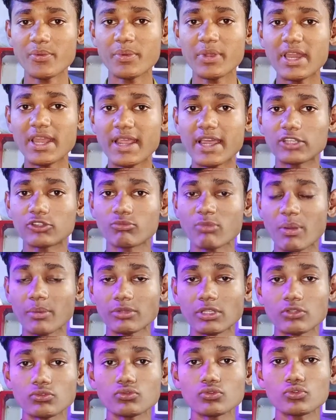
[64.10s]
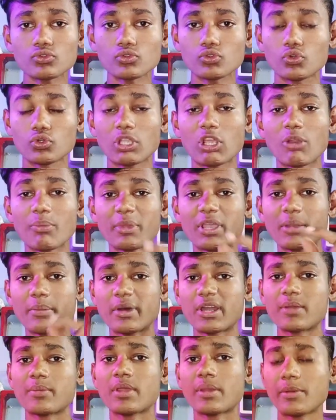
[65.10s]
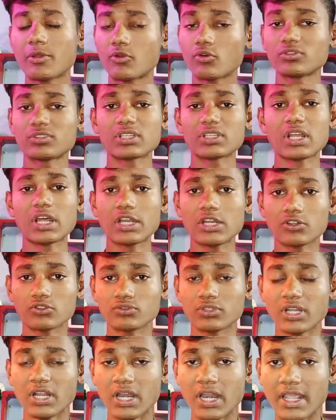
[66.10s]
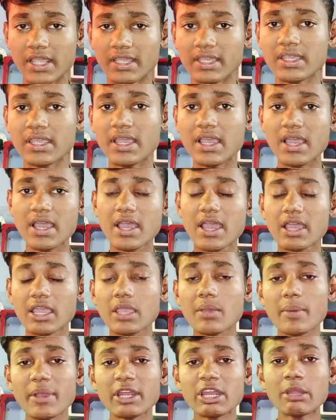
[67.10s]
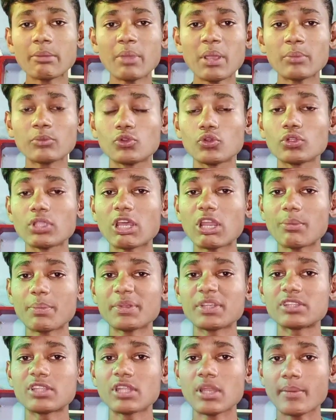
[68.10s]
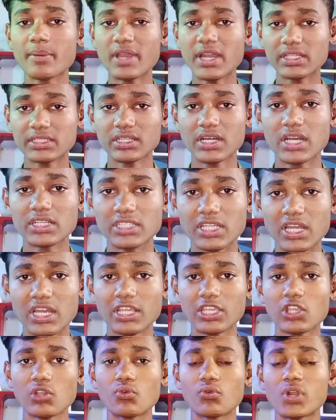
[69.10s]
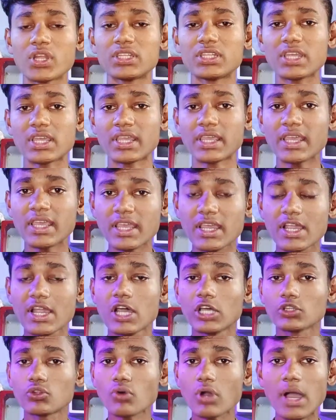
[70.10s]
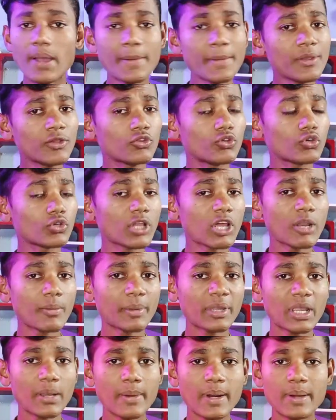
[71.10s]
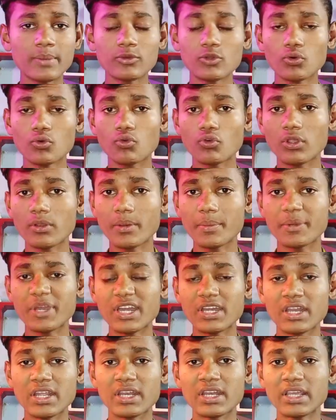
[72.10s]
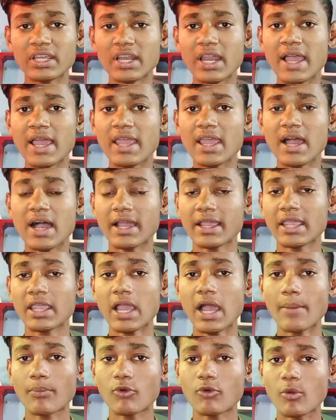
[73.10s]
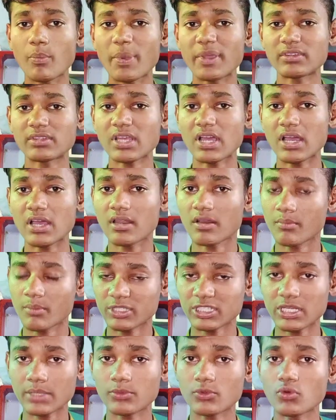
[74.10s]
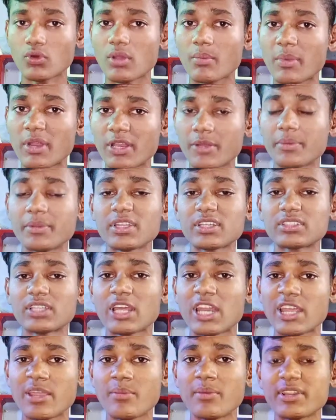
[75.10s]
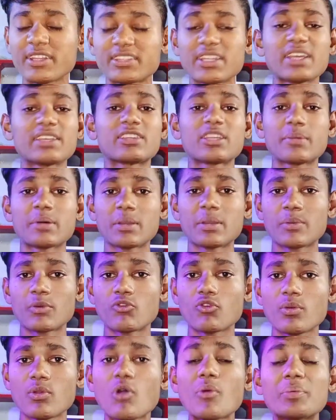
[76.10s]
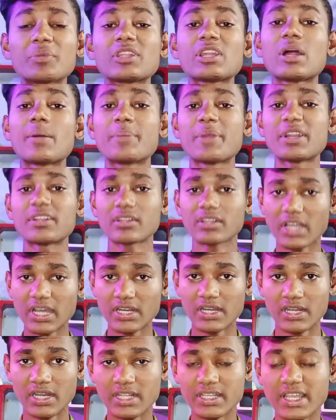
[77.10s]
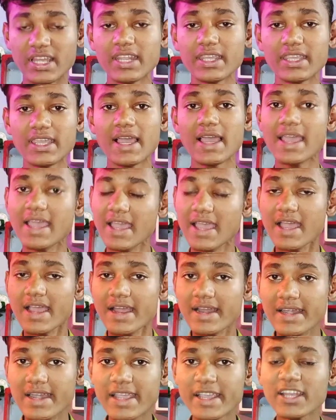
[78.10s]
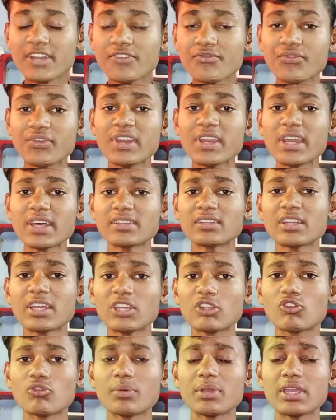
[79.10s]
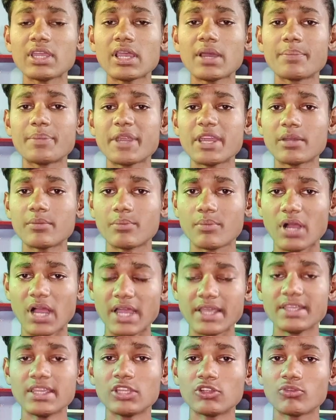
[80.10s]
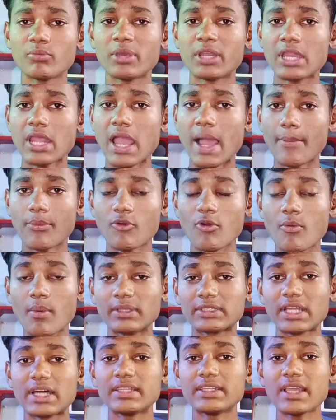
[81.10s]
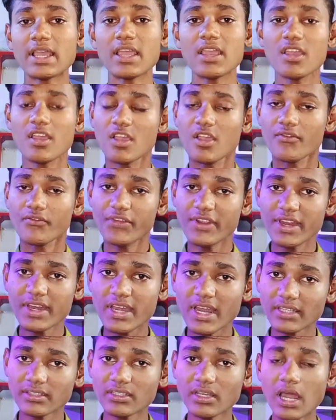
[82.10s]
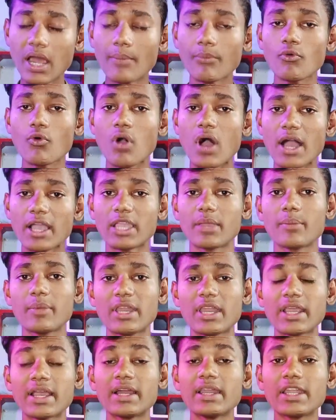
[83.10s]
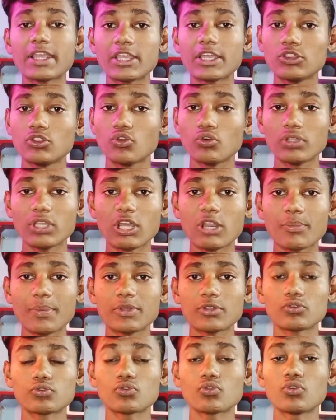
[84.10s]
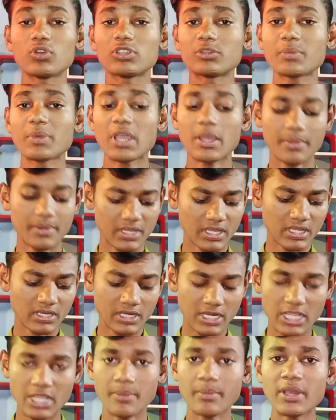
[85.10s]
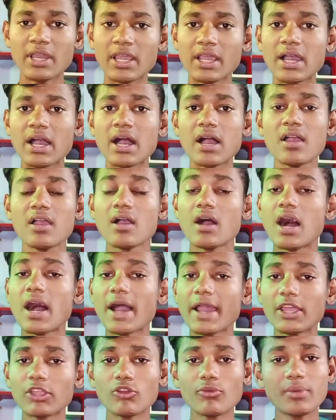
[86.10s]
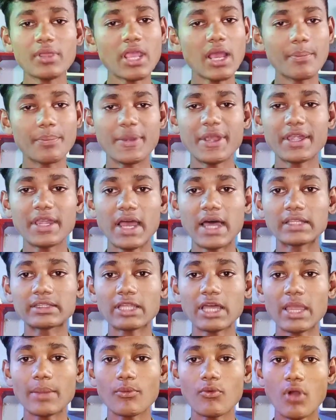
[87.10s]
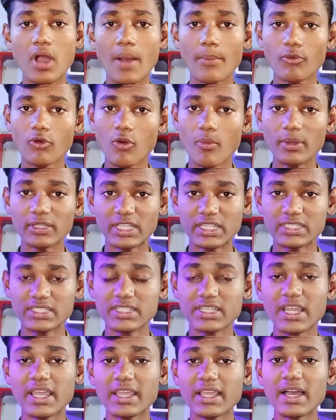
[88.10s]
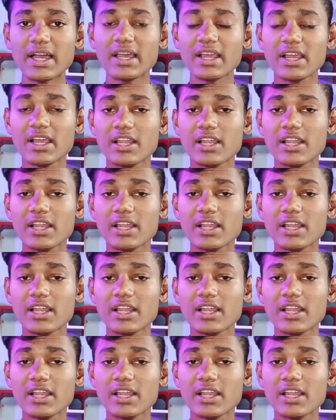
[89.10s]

भी मिलेगा तो मैं बता दूँ दो हज़ार रुपये के बारे में अभी कोई सरकार ने घोषणा नहीं की है कि महीने में हम दो हज़ार रुपये जितने भी राशन कार्ड धारक हैं उन्हें देंगे तो अभी दो हज़ार रुपये के बारे में तो कोई अपडेट नहीं निकला है आगे आपको पैसा मतलब जो है मिल भी सकता है नहीं मिल सकता इसके बारे में कोई ऑफिशियल अपडेट सरकार ने नहीं जारी किया है लेकिन फ्री राशन की जो भी ये अपडेट आई है जो मैंने आपको बता दिया है फ्री राशन आपको आगे मिलेगा लेकिन दो हज़ार रुपये दोस्तों इसमें अभी ये नहीं मिलेगा आगे जो भी अपडेट आता है वो आपको बता दी जाएगा